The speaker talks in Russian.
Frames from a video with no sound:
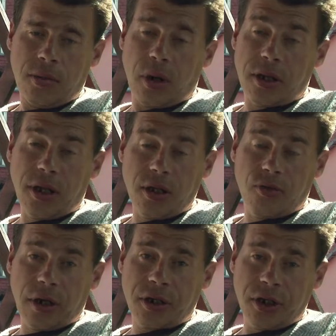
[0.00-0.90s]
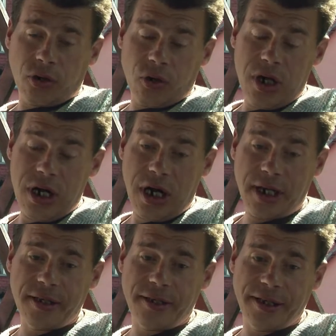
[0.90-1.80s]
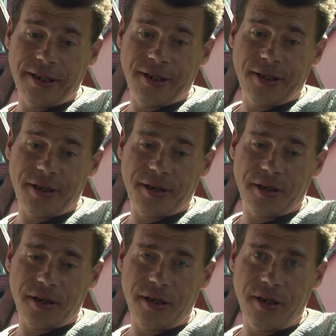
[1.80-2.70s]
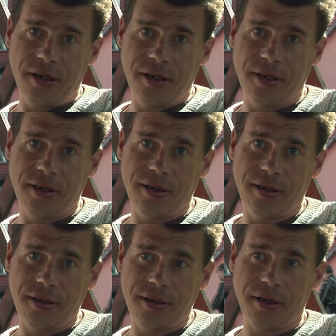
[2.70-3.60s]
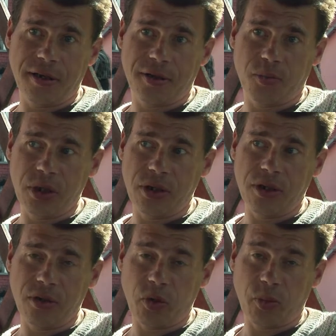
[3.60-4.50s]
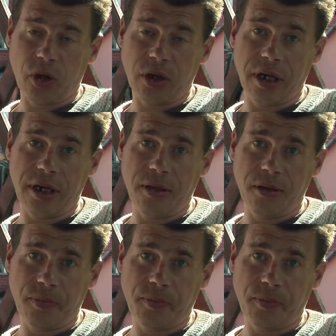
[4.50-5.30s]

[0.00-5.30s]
Продал квартиру, хотел на эти деньги заняться бизнесом, но прогорел.